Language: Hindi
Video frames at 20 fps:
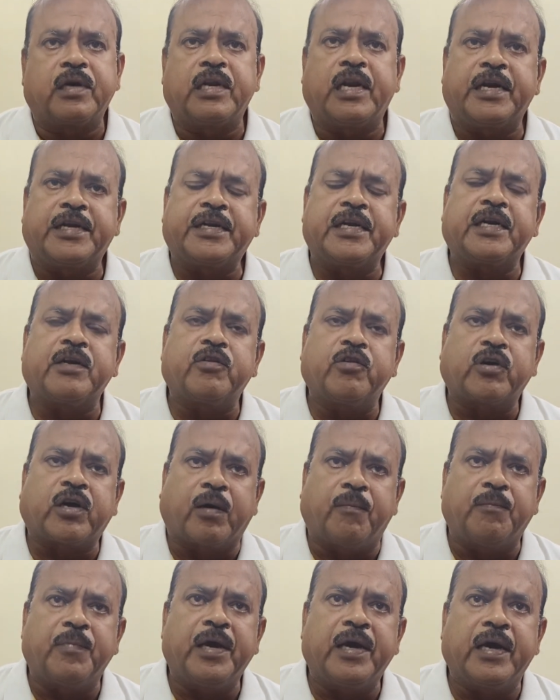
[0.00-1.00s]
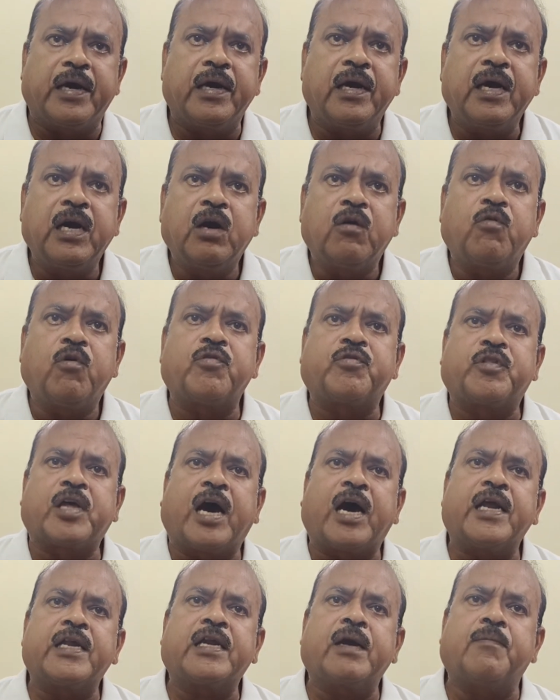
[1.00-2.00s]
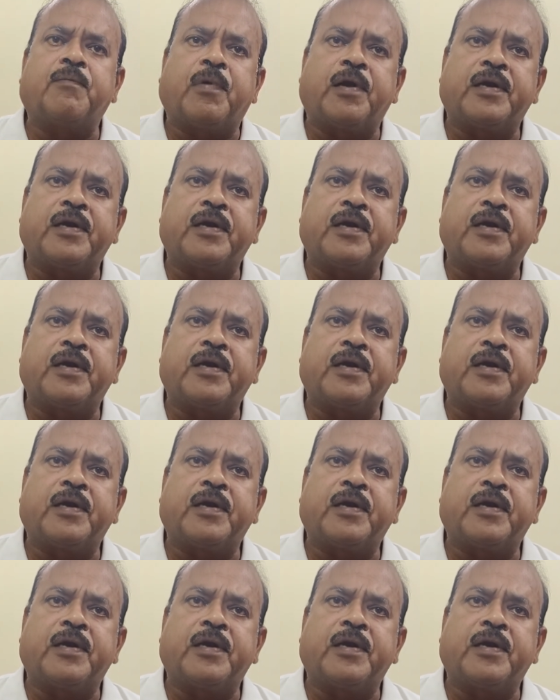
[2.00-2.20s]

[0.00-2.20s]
इलेक्ट्रिक के जो खम्भे हैं वो तार के